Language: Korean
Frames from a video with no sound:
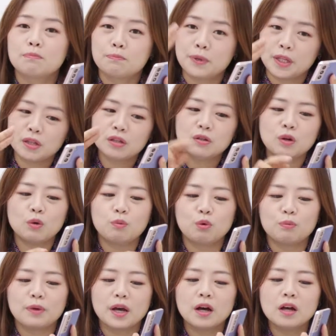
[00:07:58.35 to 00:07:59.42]
비틀어
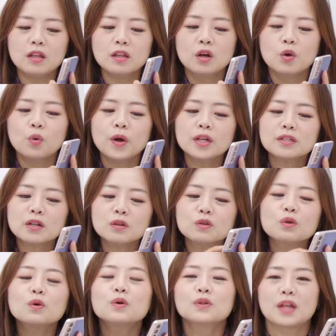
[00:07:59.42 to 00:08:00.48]
보면
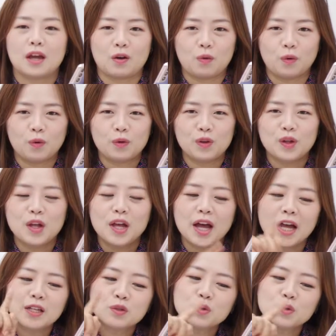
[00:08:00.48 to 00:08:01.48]
회전도 되고 한